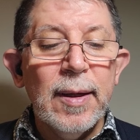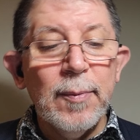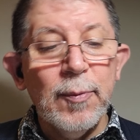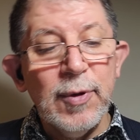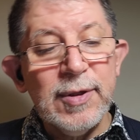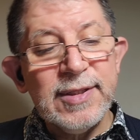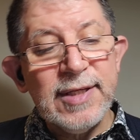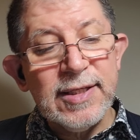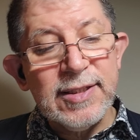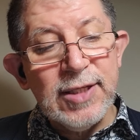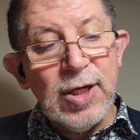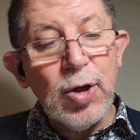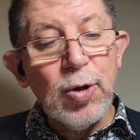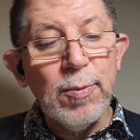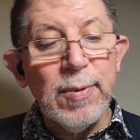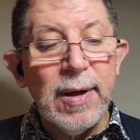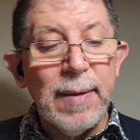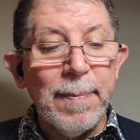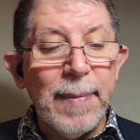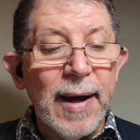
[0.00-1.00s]
Pues así
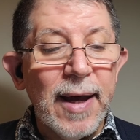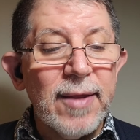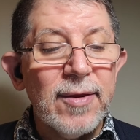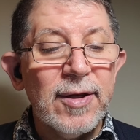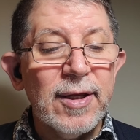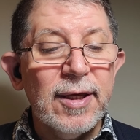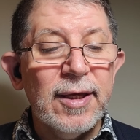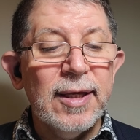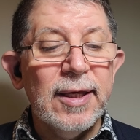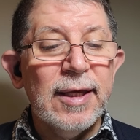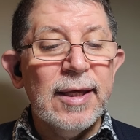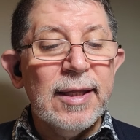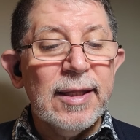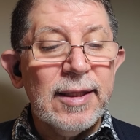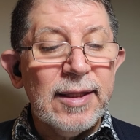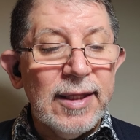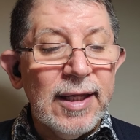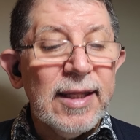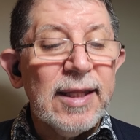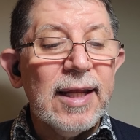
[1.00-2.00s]
como el Padre
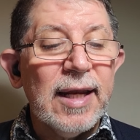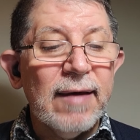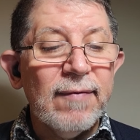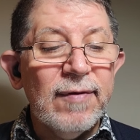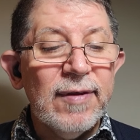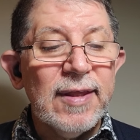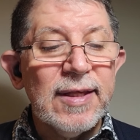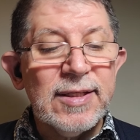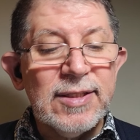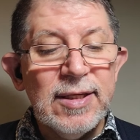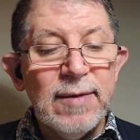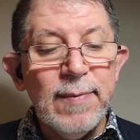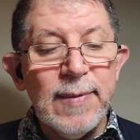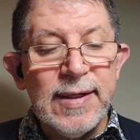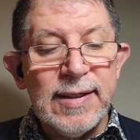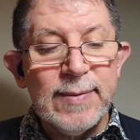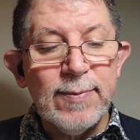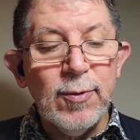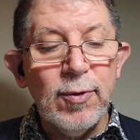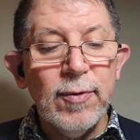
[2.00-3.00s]
tiene la vida en sí
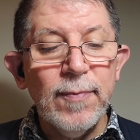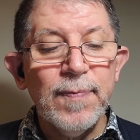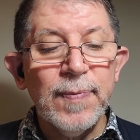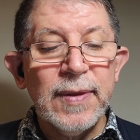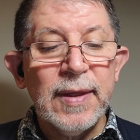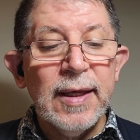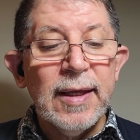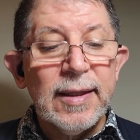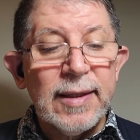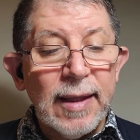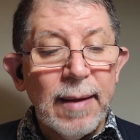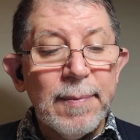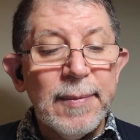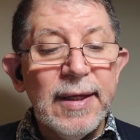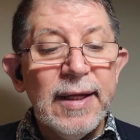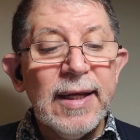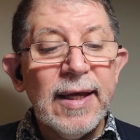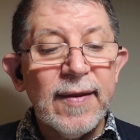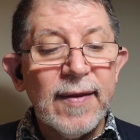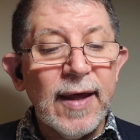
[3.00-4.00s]
mismo,
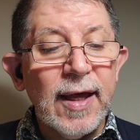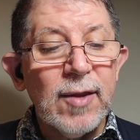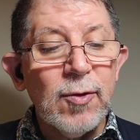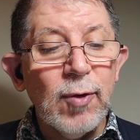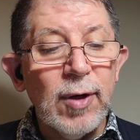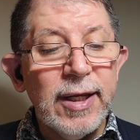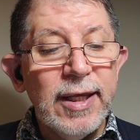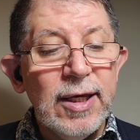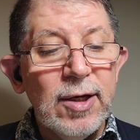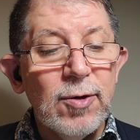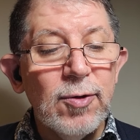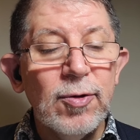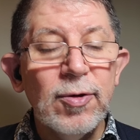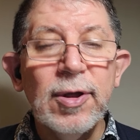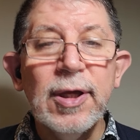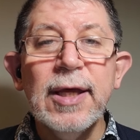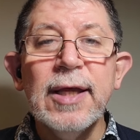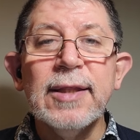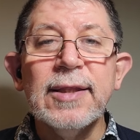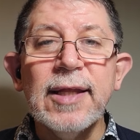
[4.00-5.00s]
también le ha dado al Hijo
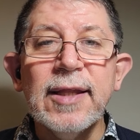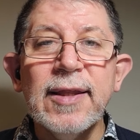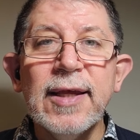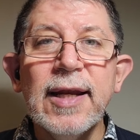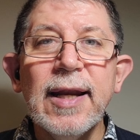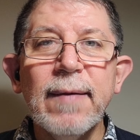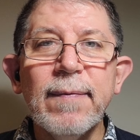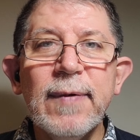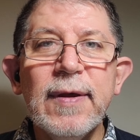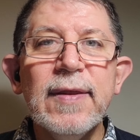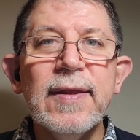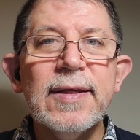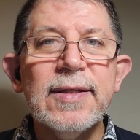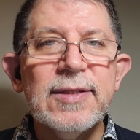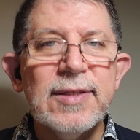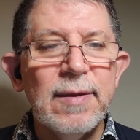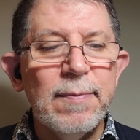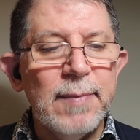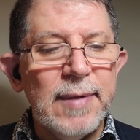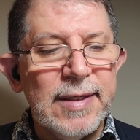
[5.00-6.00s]
tener la vida en
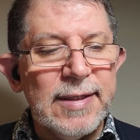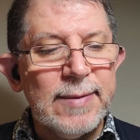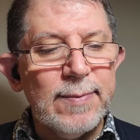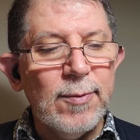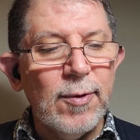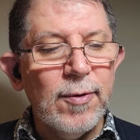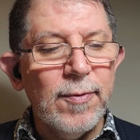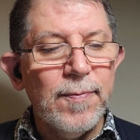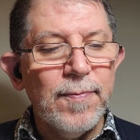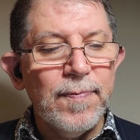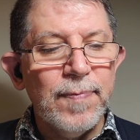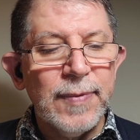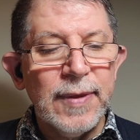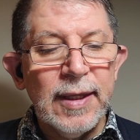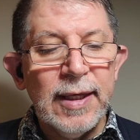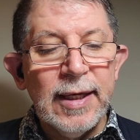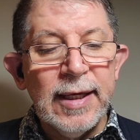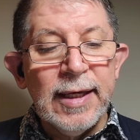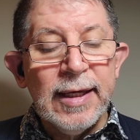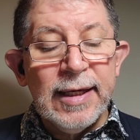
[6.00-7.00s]
sí mismo,
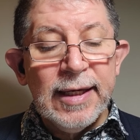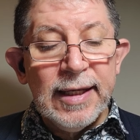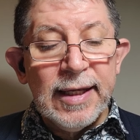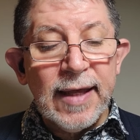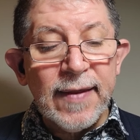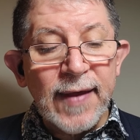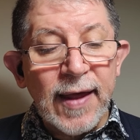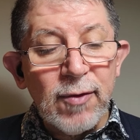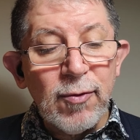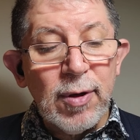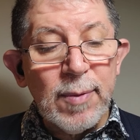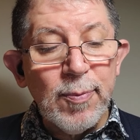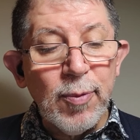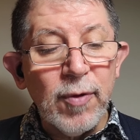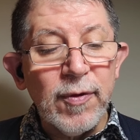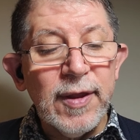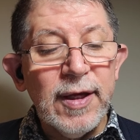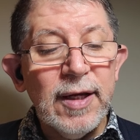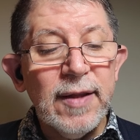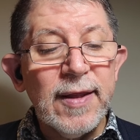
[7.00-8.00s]
y le ha dado el
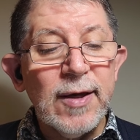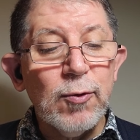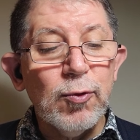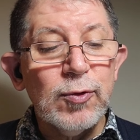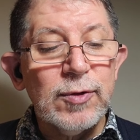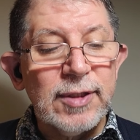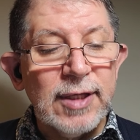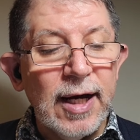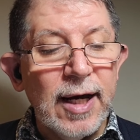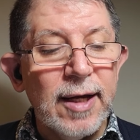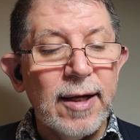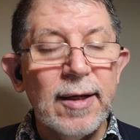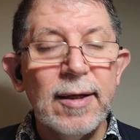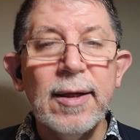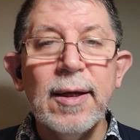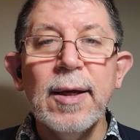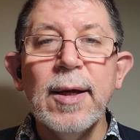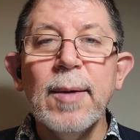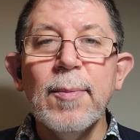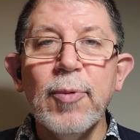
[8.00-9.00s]
poder de juzgar,
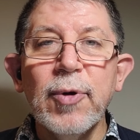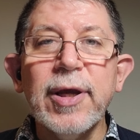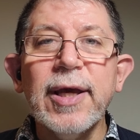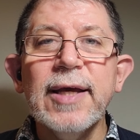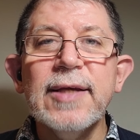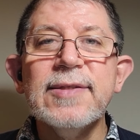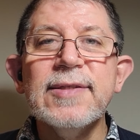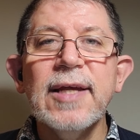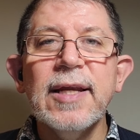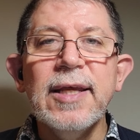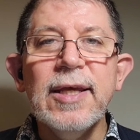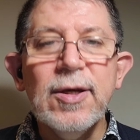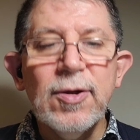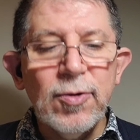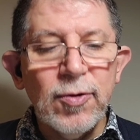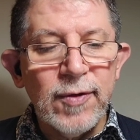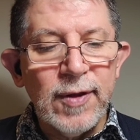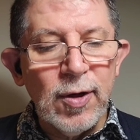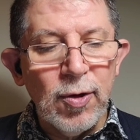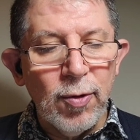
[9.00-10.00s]
porque es el
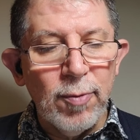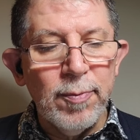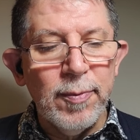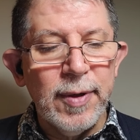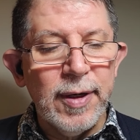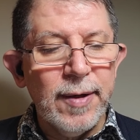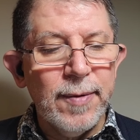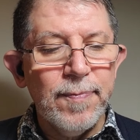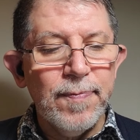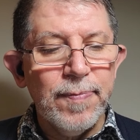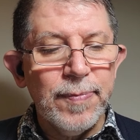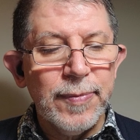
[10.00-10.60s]
Hijo del hombre.